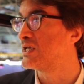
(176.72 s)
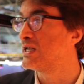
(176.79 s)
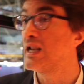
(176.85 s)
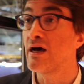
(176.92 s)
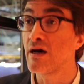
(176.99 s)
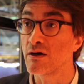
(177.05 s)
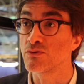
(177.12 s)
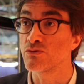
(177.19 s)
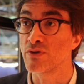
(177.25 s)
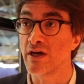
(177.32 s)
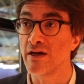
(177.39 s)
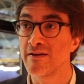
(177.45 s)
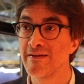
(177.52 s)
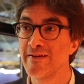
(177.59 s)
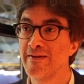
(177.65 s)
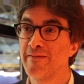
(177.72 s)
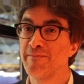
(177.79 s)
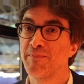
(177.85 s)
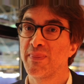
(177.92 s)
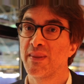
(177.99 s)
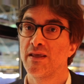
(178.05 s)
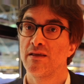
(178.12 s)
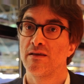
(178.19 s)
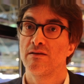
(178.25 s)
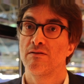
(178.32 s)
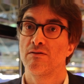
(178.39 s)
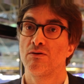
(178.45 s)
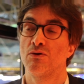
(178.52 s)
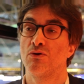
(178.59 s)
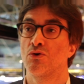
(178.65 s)
est là en tout cas,
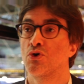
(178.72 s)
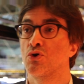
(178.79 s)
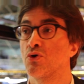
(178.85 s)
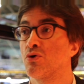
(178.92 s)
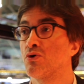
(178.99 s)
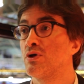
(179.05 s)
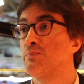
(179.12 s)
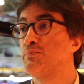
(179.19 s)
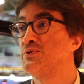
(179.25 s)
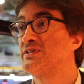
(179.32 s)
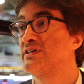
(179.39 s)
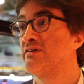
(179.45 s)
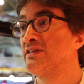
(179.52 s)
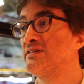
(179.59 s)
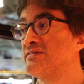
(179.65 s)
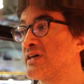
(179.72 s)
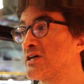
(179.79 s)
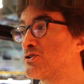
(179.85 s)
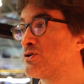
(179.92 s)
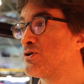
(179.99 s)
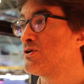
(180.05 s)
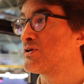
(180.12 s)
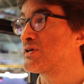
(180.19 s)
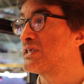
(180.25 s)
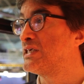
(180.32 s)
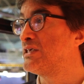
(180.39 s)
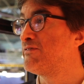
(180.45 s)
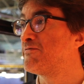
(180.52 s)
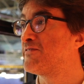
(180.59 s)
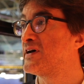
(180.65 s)
euh, qu'il puisse y avoir des acteurs
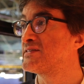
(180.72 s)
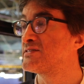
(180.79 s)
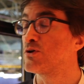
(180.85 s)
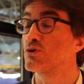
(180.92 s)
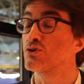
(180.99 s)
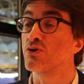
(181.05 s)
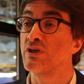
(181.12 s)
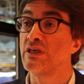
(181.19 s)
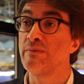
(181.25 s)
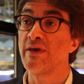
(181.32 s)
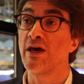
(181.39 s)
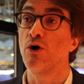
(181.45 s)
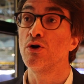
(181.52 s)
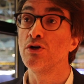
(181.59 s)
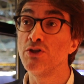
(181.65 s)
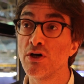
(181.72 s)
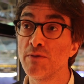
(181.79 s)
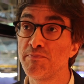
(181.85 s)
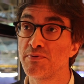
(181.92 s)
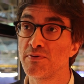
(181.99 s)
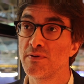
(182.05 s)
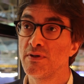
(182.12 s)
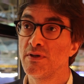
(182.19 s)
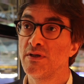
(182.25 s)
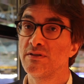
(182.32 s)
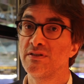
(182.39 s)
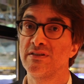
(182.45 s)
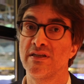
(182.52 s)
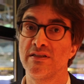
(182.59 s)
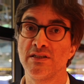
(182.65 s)
qui fassent entre guillemets un hold-up
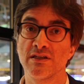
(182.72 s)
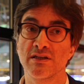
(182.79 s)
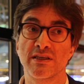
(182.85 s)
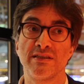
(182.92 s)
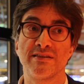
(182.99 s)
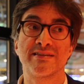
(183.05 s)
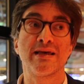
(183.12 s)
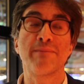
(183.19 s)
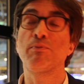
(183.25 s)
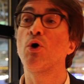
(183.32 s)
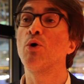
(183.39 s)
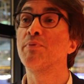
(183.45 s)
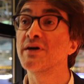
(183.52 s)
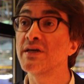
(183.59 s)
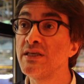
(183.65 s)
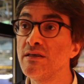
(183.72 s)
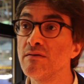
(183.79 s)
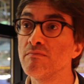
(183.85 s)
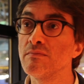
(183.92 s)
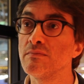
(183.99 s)
c'est-à-dire qui s'approprient